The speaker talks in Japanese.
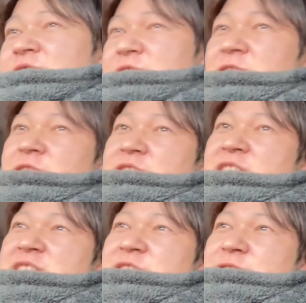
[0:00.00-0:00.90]
ど、
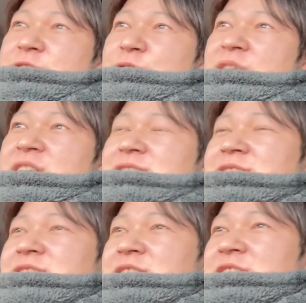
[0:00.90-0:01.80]
なんかその、分かっ
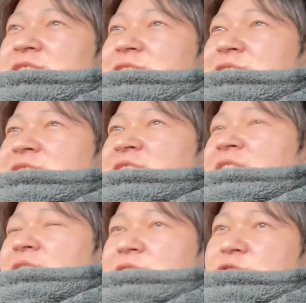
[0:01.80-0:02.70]
てて来て
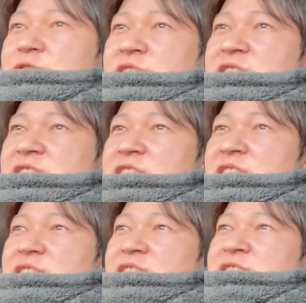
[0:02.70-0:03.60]
へんような気
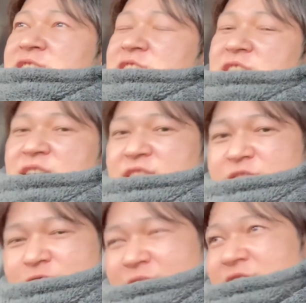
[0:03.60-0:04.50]
がしてしゃあな
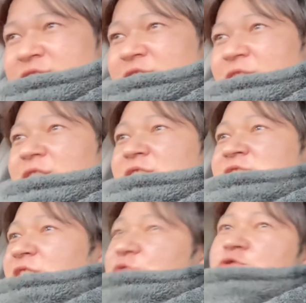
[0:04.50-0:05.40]
いっすわ、つったら、
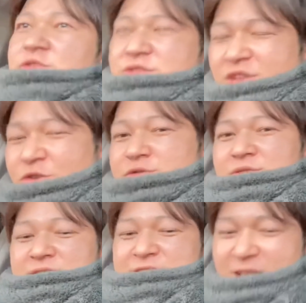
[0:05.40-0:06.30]
いや、そんなこ
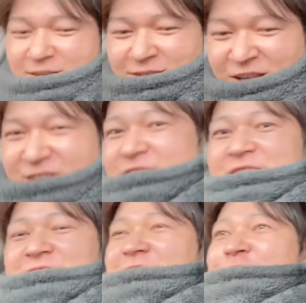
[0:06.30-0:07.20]
とは絶対に
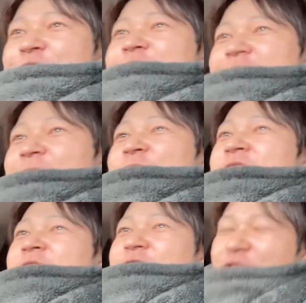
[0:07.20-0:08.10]
ないですって言われるんですよ。
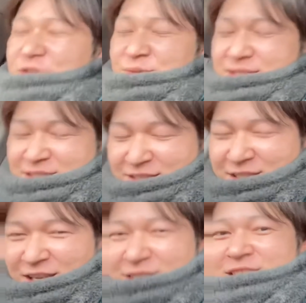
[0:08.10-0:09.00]
それは絶
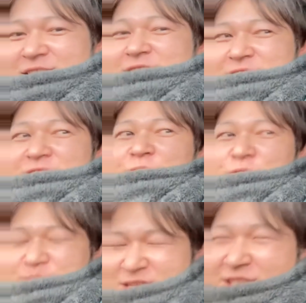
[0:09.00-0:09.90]
対にないですって、
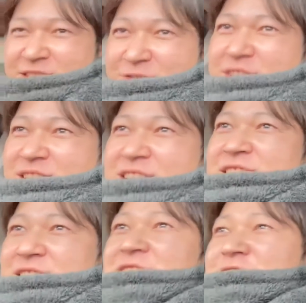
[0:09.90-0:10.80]
ほんまに気づいてない
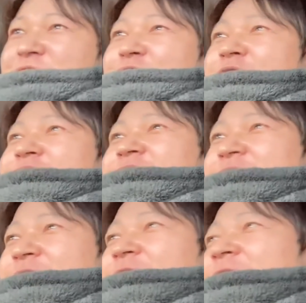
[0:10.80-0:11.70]
だけですって言われるんですけ
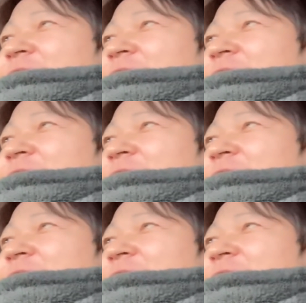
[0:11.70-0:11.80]
ど、